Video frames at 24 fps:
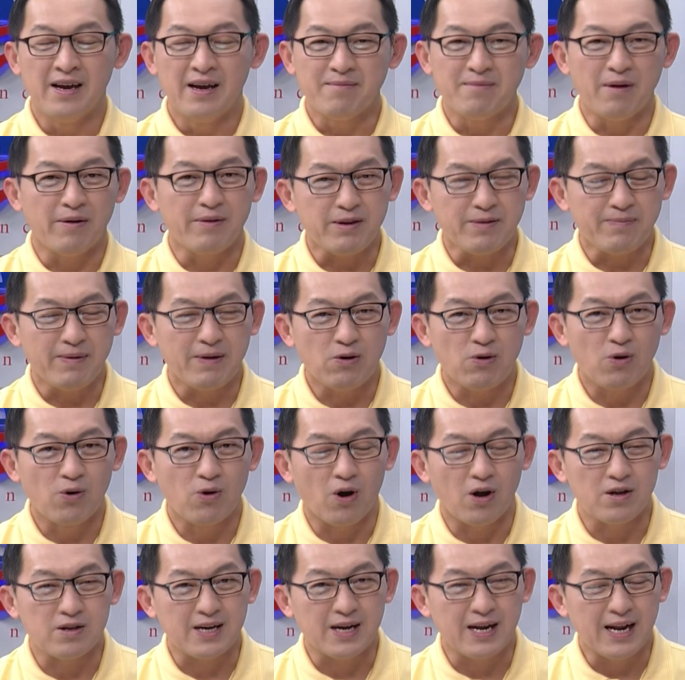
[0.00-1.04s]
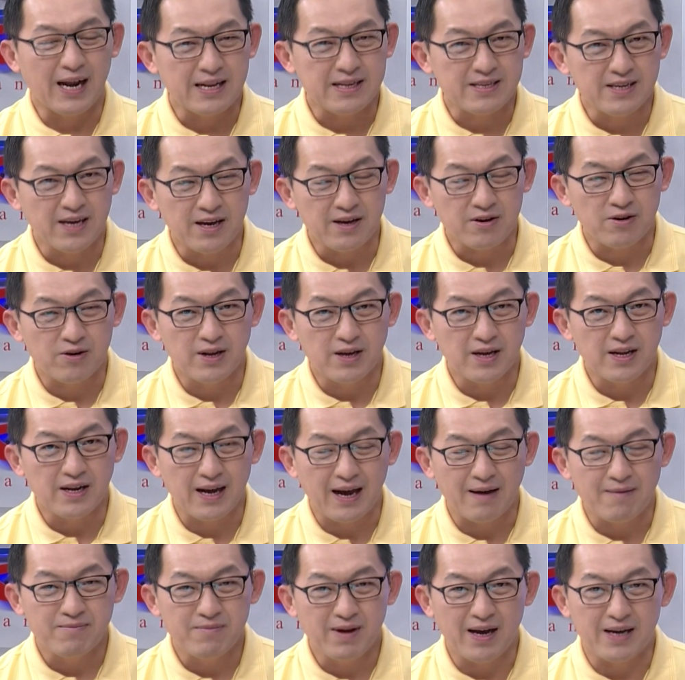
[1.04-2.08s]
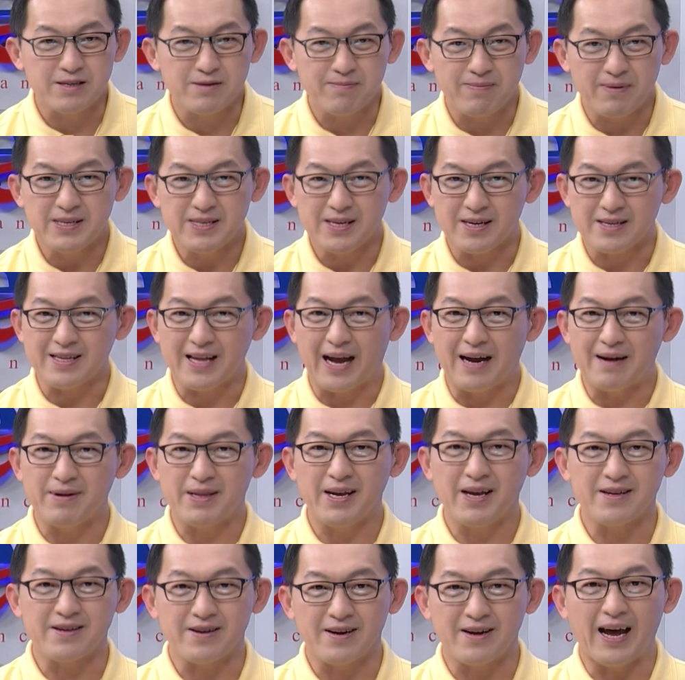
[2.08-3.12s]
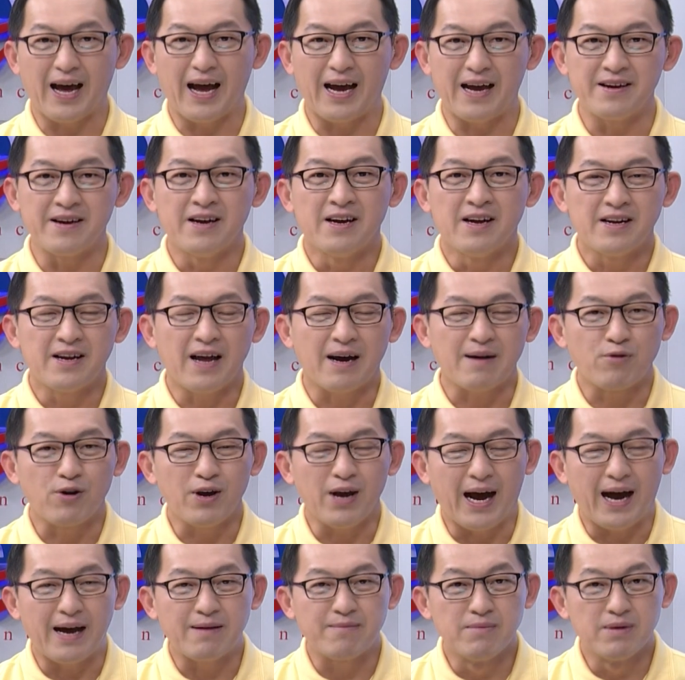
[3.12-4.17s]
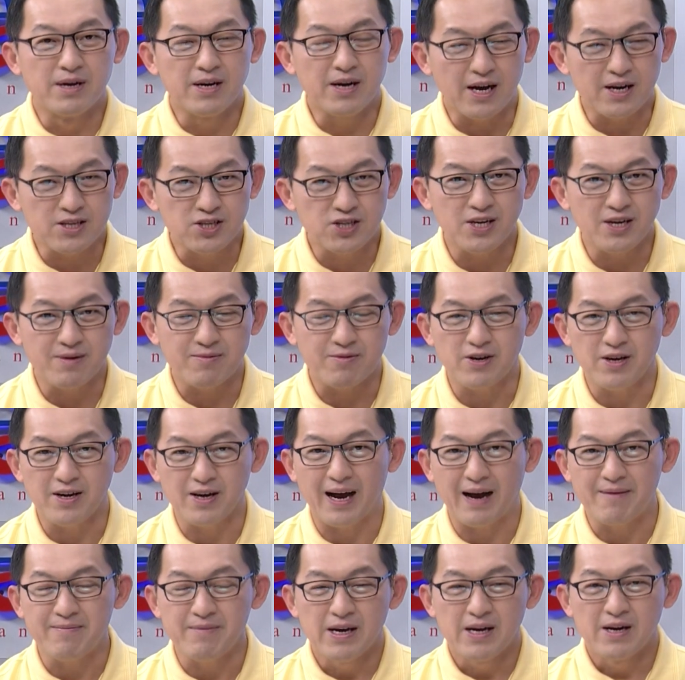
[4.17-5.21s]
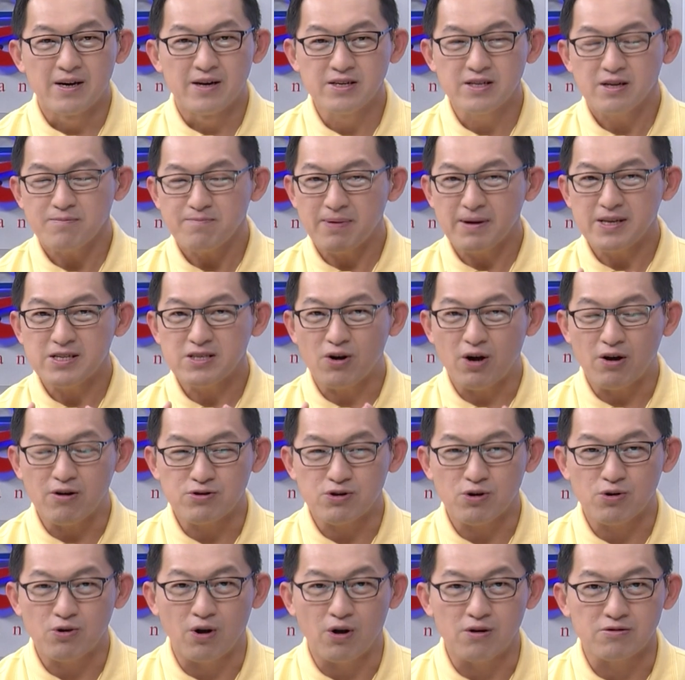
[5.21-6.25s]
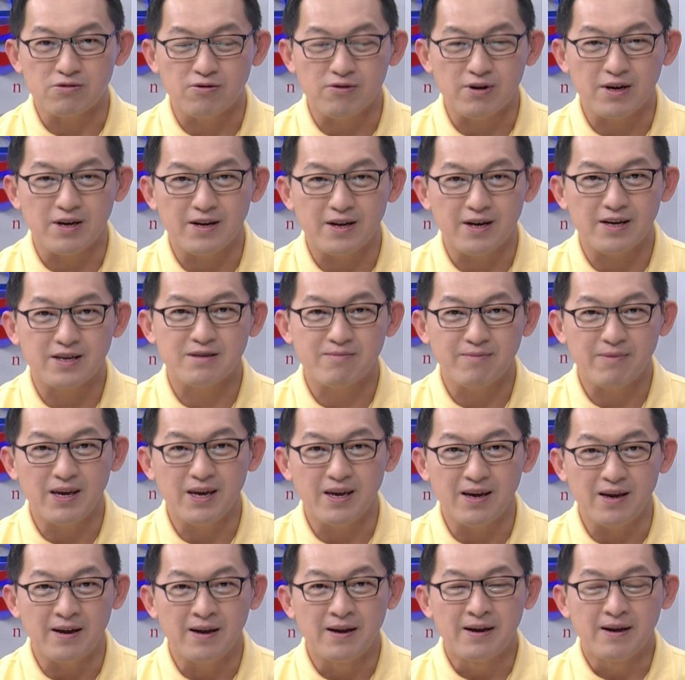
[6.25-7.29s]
ไม่ว่าจะเป็นองค์กรขนาดใหญ่ก็ดีนะครับอาจจะเป็นจากต่างประเทศก็ได้ นักบริหารมืออาชีพก็ดีครับหรือจะเป็นเจ้าเข้าเจ้าของธุรกิจ SME